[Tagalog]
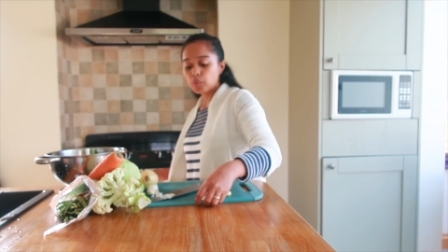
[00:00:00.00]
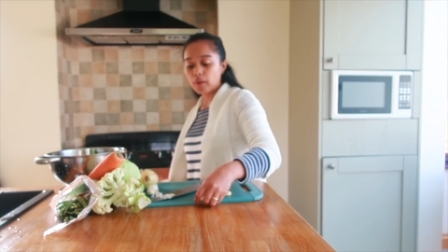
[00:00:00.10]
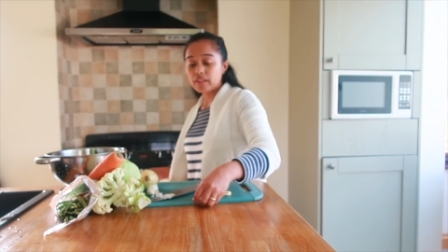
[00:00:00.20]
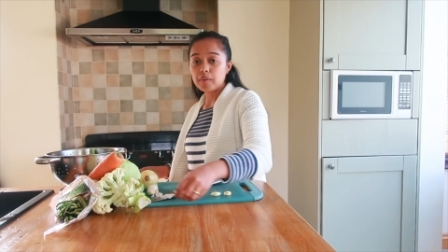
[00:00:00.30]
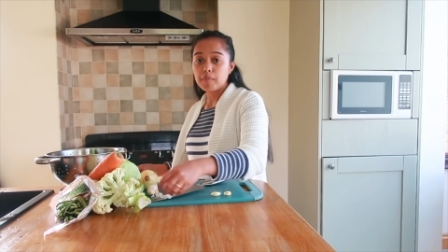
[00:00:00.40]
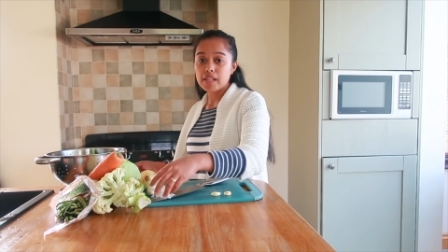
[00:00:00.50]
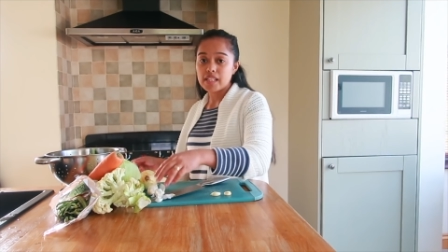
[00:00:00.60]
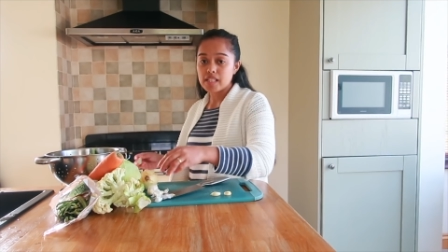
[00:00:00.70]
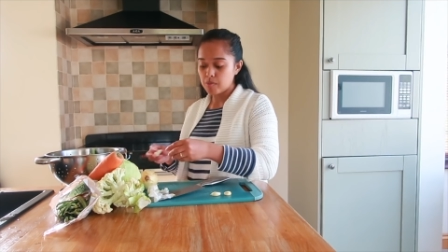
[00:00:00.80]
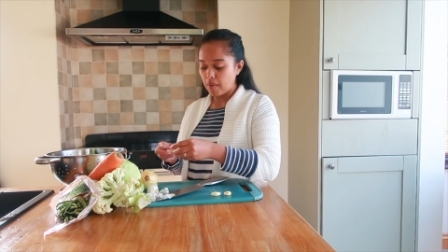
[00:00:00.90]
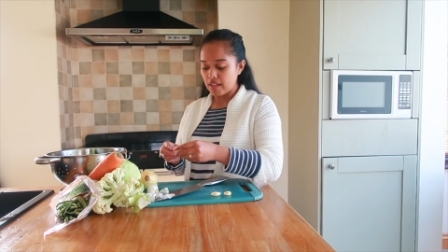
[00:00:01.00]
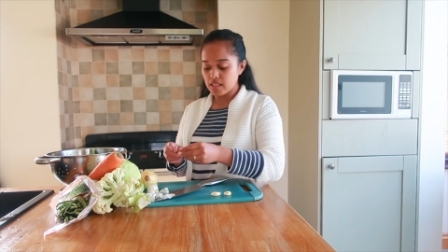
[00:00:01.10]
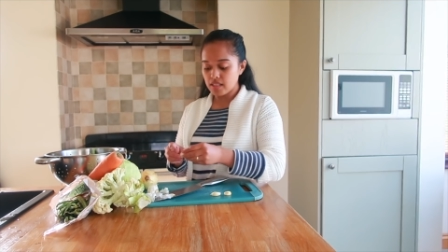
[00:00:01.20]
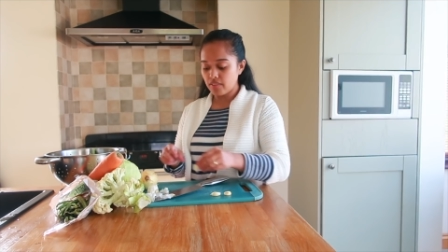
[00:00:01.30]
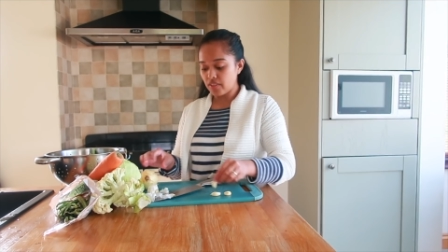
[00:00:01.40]
20 minutes
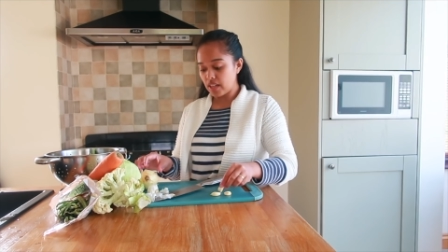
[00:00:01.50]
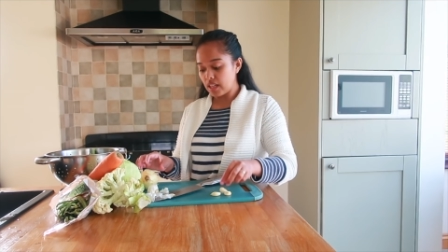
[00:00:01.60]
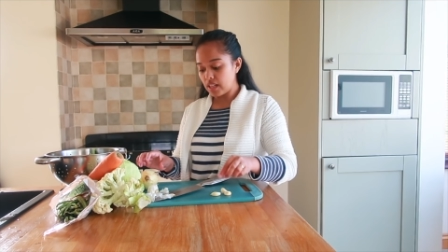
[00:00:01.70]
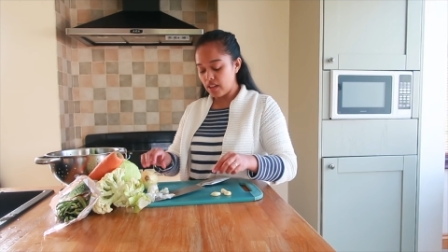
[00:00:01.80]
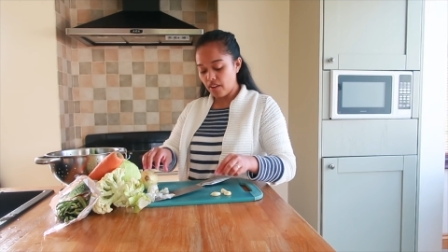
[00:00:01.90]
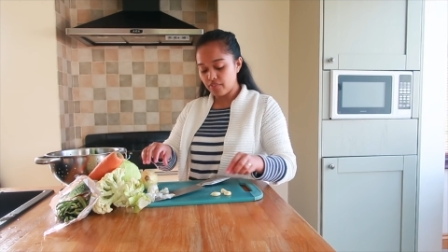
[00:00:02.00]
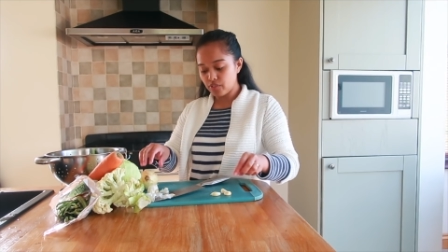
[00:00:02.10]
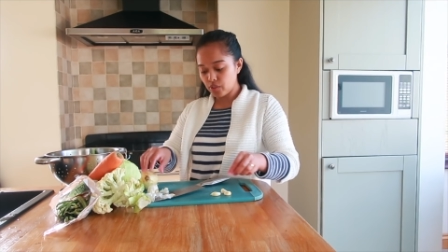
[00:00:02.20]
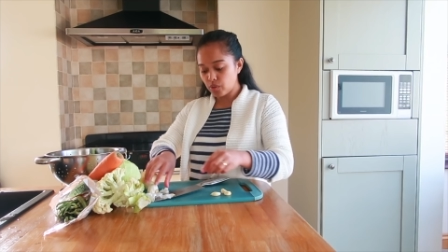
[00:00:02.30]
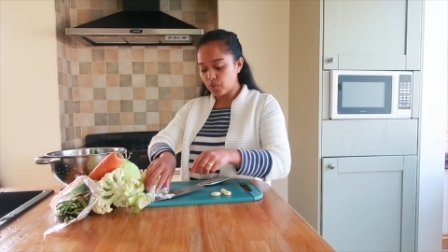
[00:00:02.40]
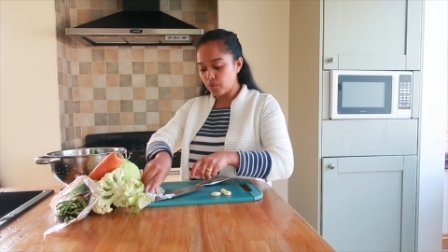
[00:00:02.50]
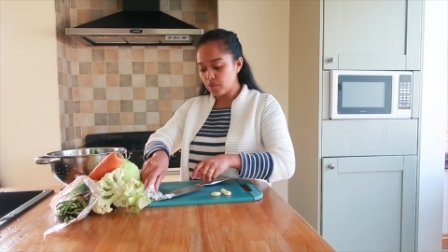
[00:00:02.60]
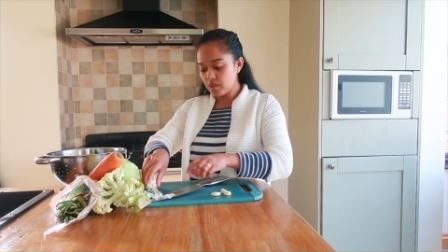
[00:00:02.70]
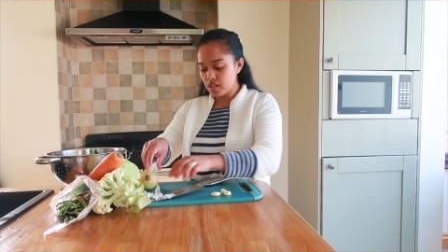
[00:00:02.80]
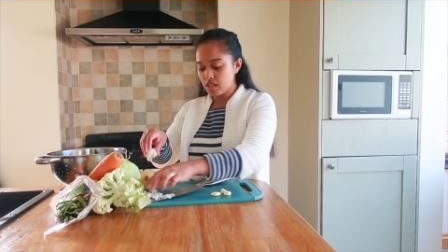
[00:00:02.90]
past 3 in the
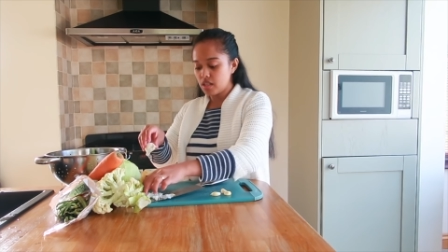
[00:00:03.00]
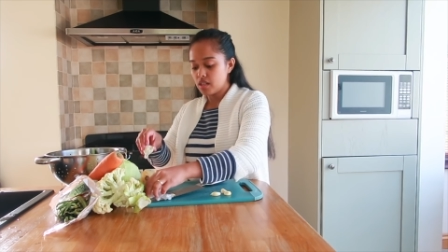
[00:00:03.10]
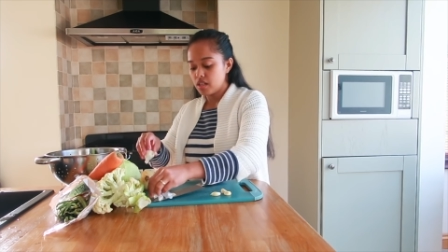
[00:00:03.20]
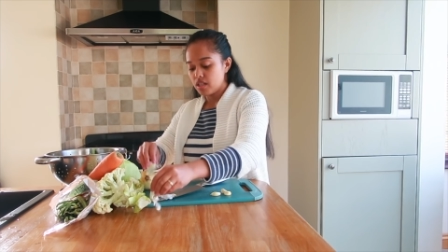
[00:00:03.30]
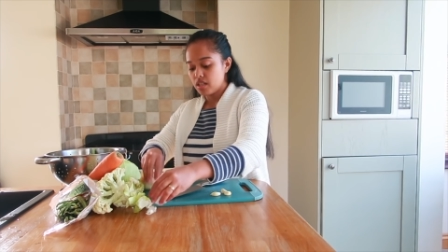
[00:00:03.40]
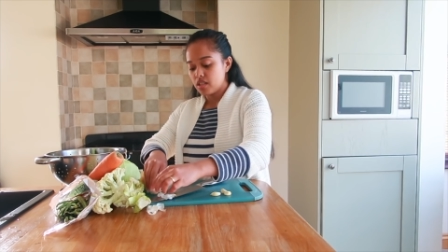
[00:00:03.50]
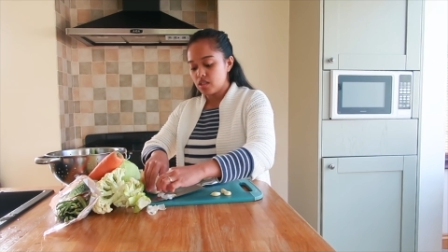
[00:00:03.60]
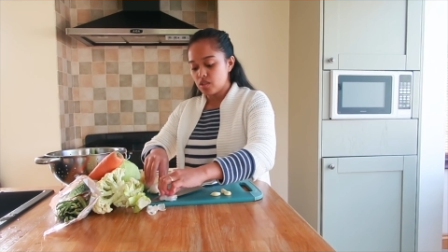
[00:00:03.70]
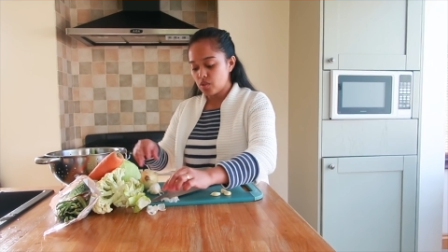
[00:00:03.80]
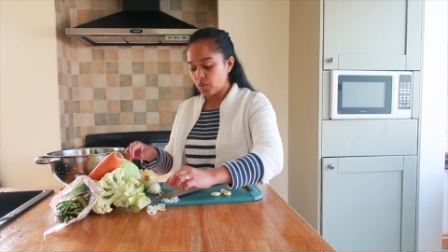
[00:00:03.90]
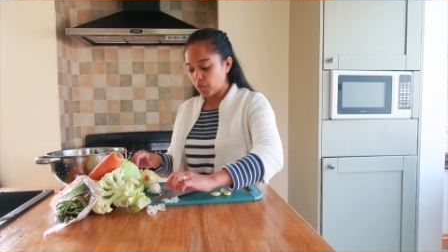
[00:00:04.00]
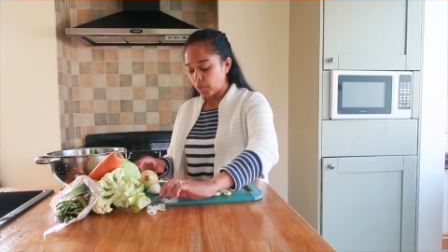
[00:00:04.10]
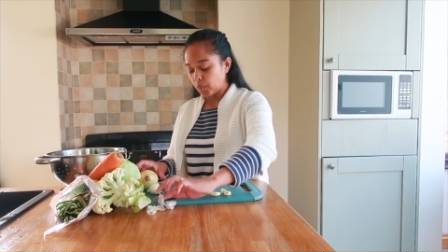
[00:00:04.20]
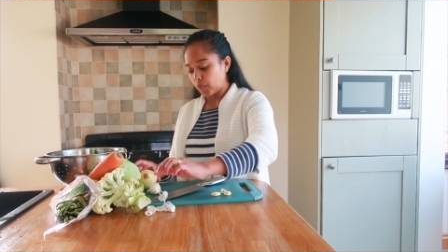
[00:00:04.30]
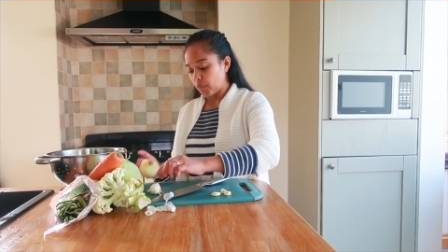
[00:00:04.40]
afternoon.
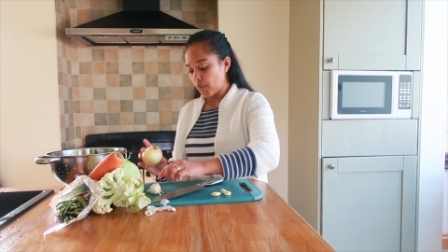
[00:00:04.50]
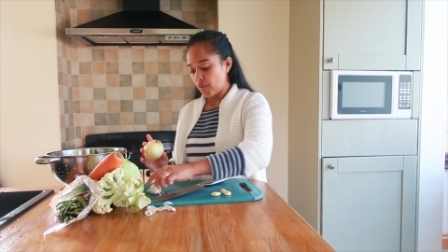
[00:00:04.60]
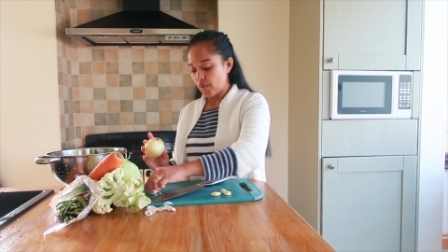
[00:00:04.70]
So,